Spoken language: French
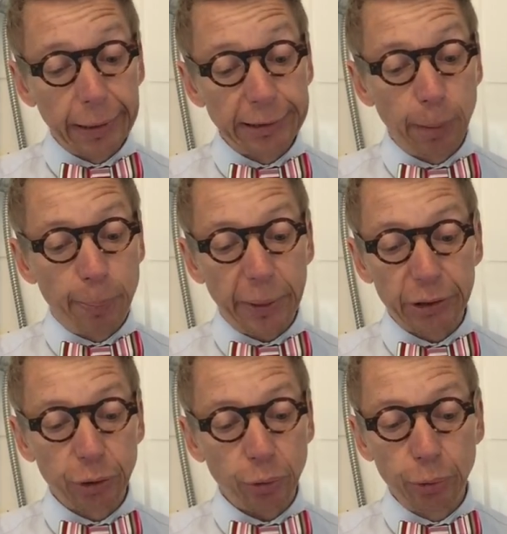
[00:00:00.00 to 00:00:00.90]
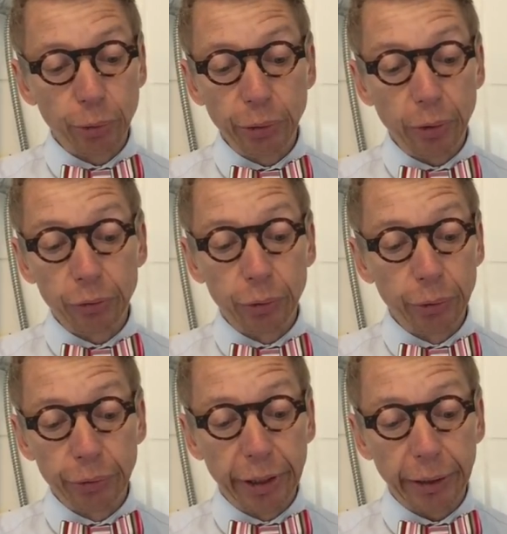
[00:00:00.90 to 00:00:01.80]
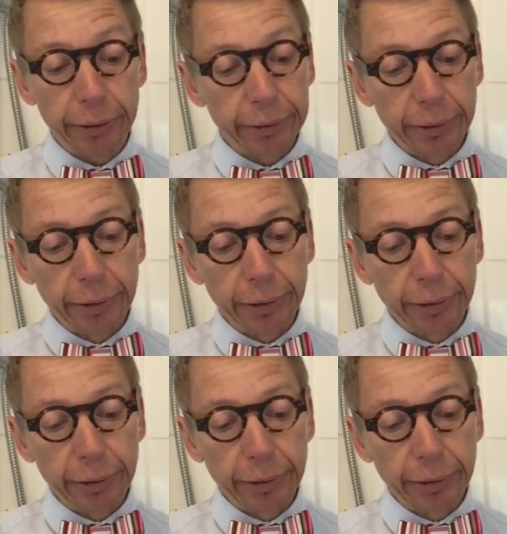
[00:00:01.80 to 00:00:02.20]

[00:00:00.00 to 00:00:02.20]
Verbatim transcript: C'est pas le genre de Yoda.